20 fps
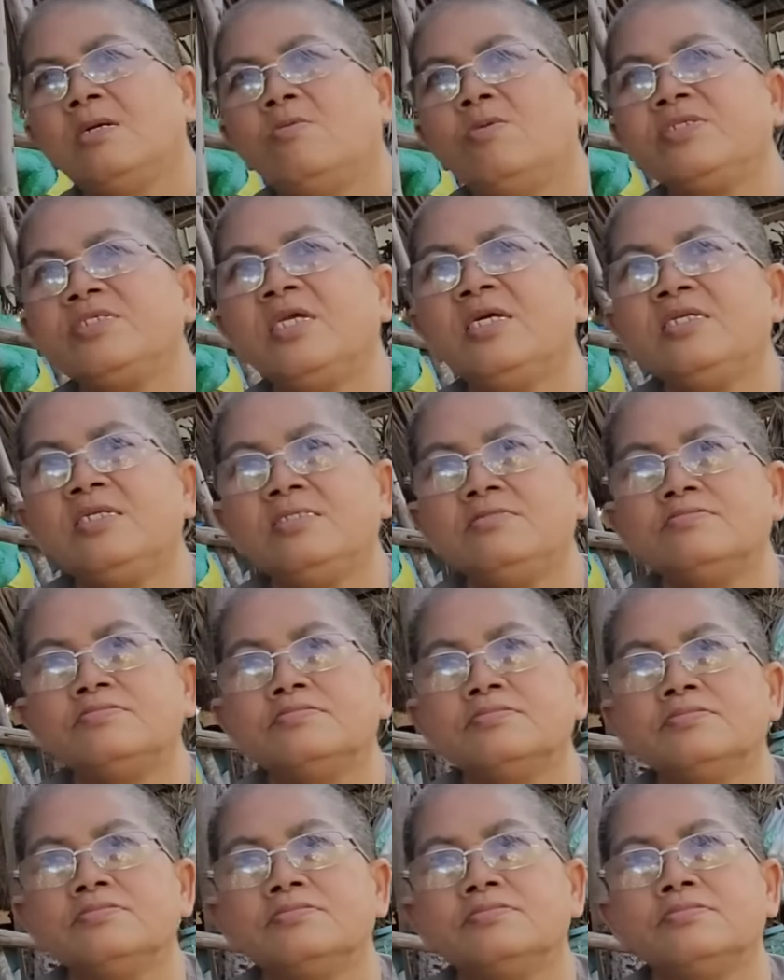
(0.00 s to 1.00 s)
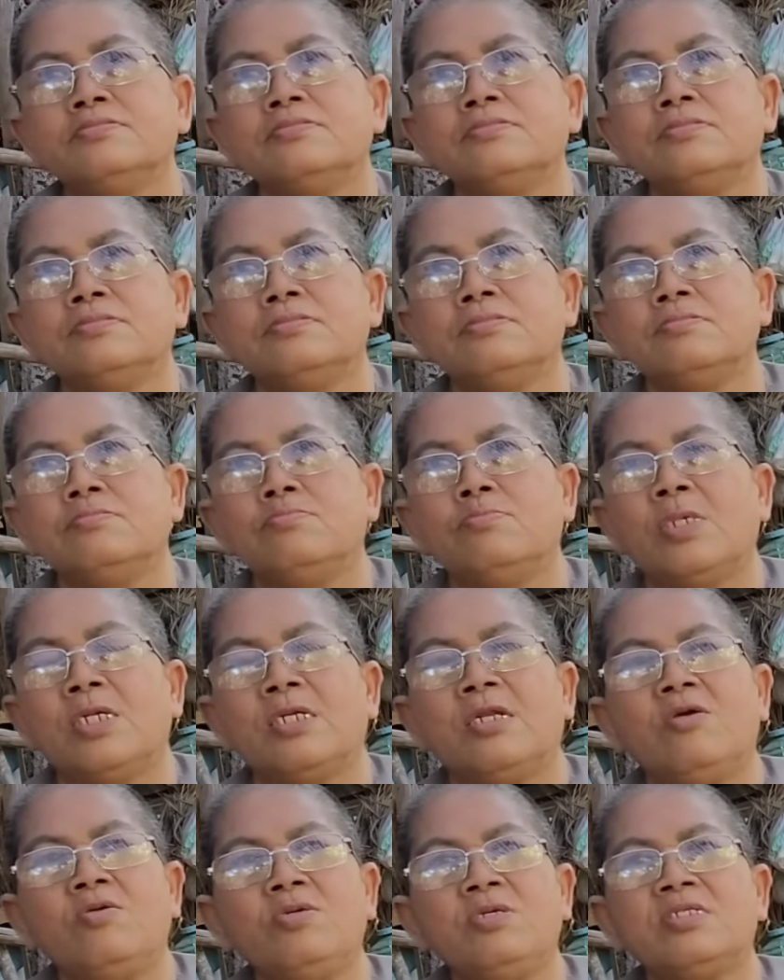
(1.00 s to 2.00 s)
chết mà
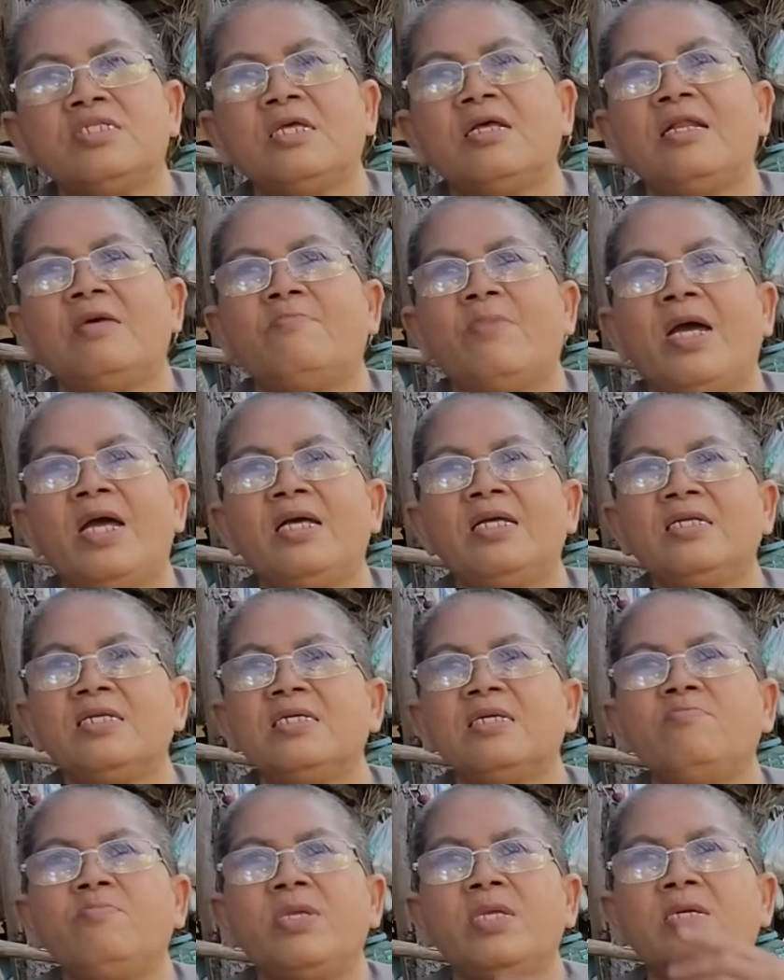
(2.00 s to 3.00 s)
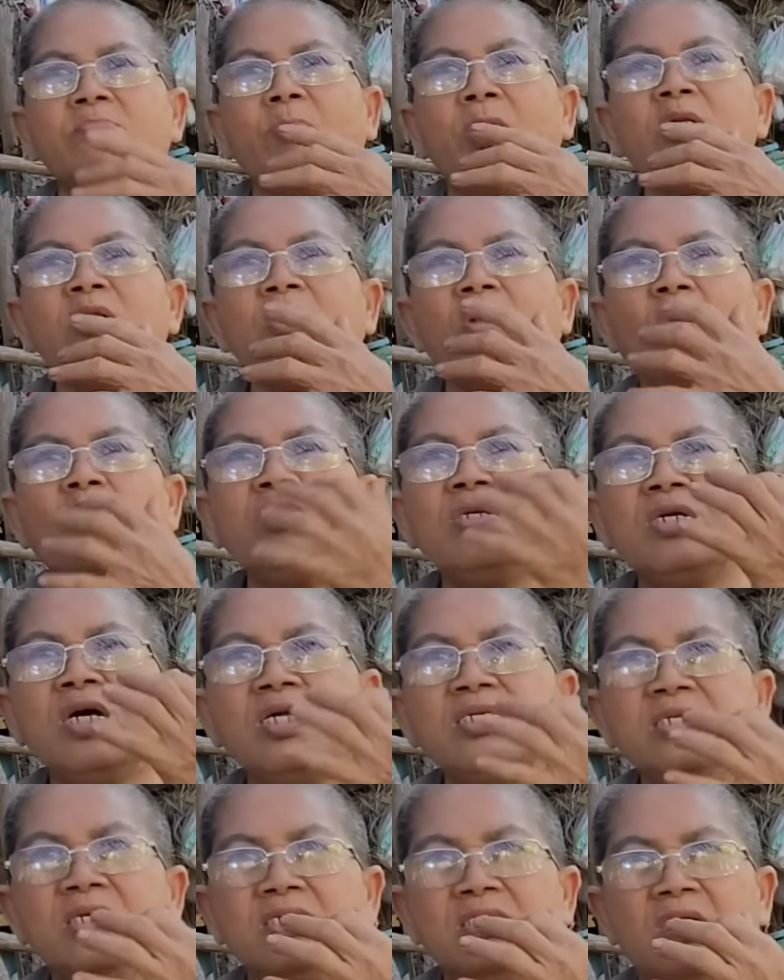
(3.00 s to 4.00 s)
nó ta là bả cái mẹ bánh đổ nước
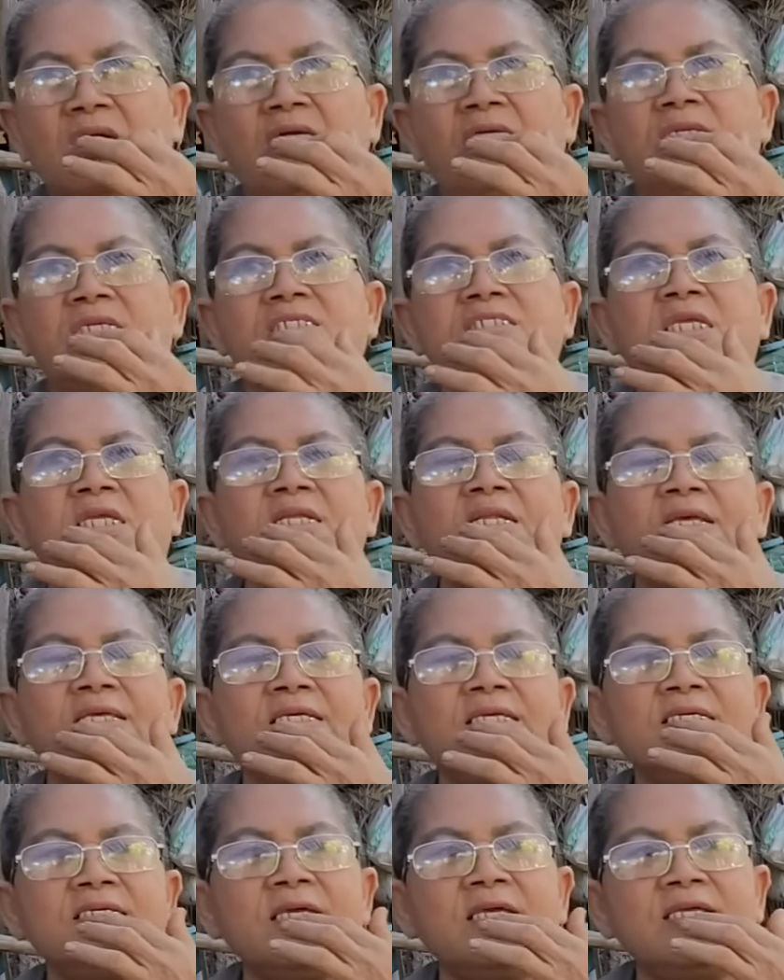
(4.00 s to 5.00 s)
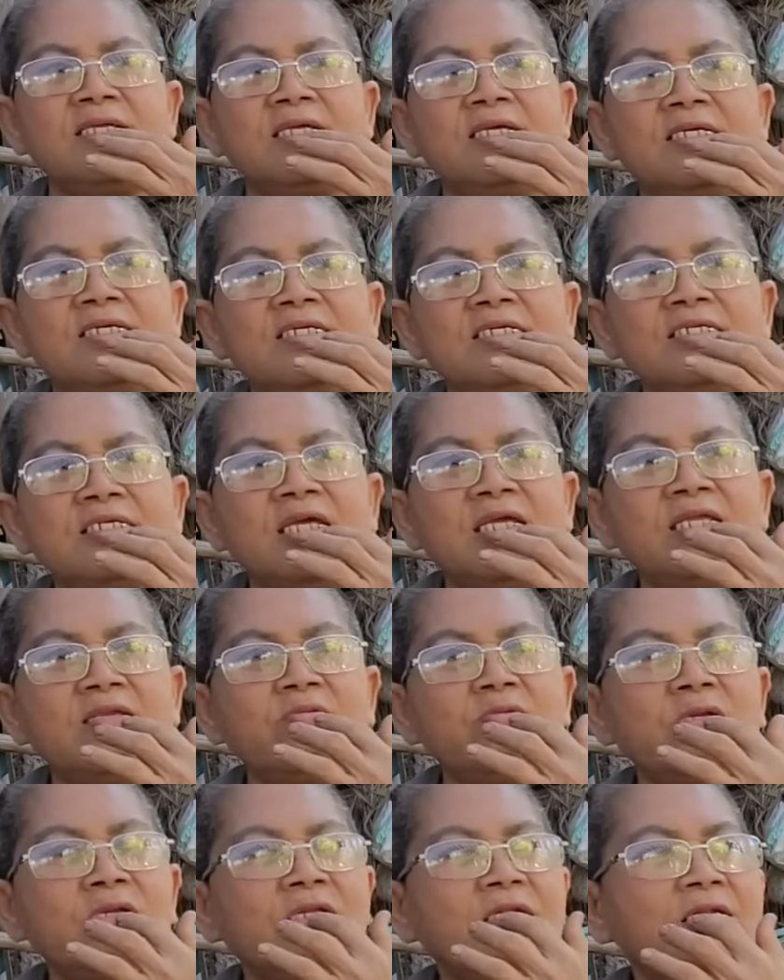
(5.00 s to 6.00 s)
hết được rồi chỉ lấy cái cây cái
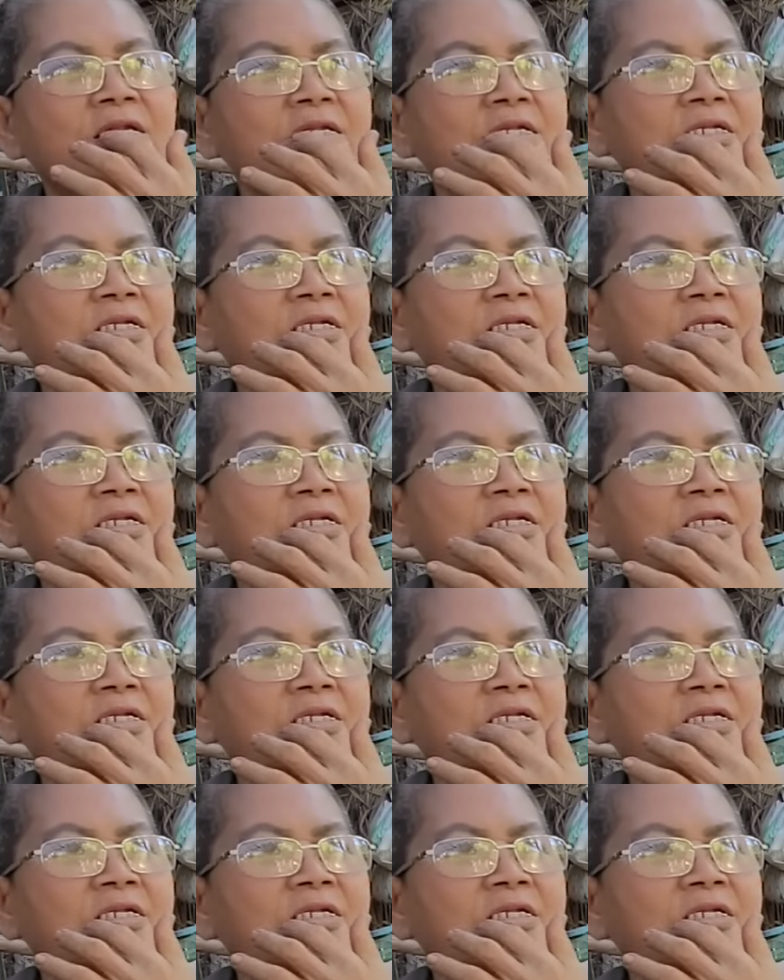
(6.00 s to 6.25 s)
cây ờ,